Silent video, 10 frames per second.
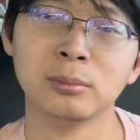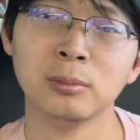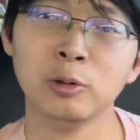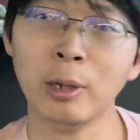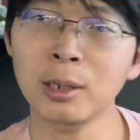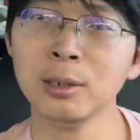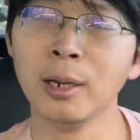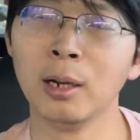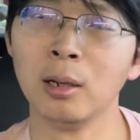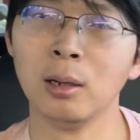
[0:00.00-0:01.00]
全是这
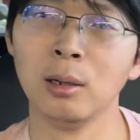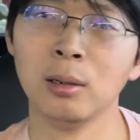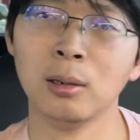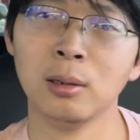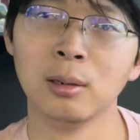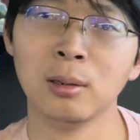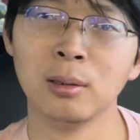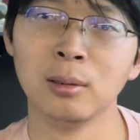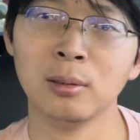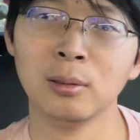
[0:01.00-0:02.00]
样的。
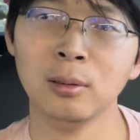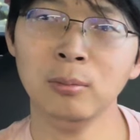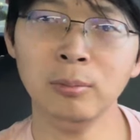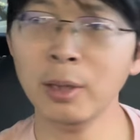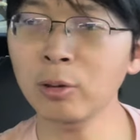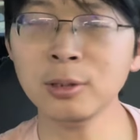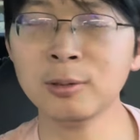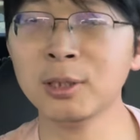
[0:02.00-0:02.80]
美国，